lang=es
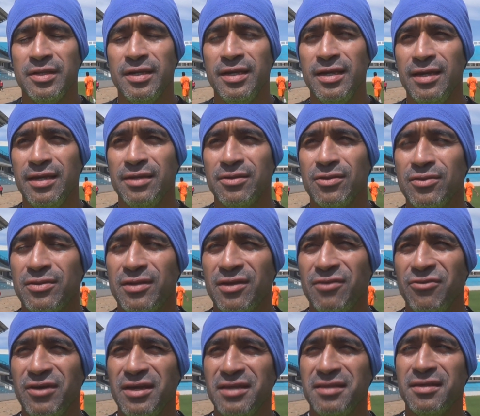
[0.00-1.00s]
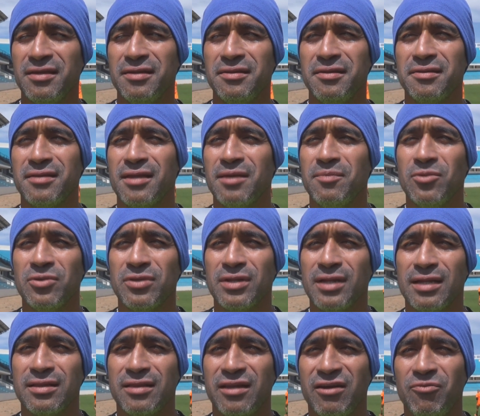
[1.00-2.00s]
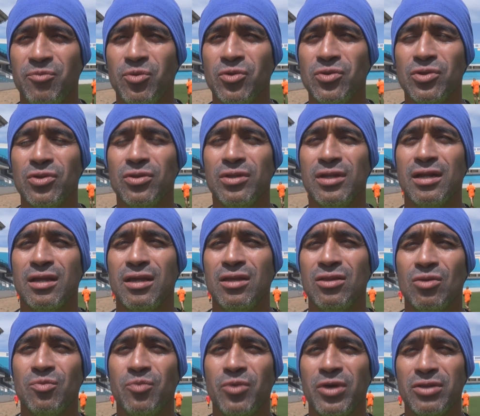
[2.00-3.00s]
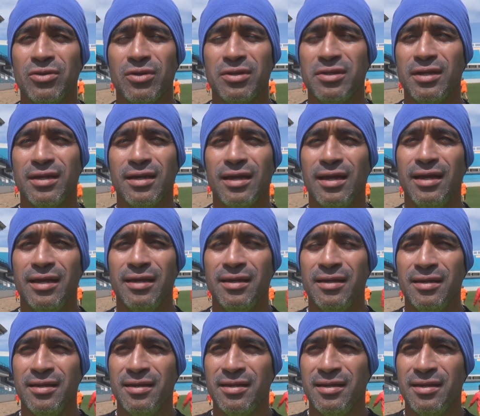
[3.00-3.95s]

Sí, son tres fechas, estamos a tres puntos del quinto puesto, así que